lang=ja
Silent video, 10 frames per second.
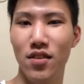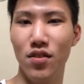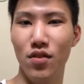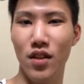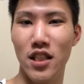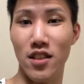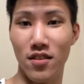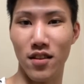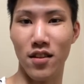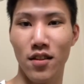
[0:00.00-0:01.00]
嬉しいです
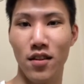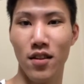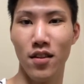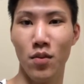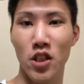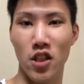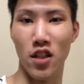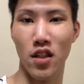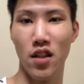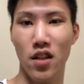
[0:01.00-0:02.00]
マジで
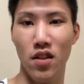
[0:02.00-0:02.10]
う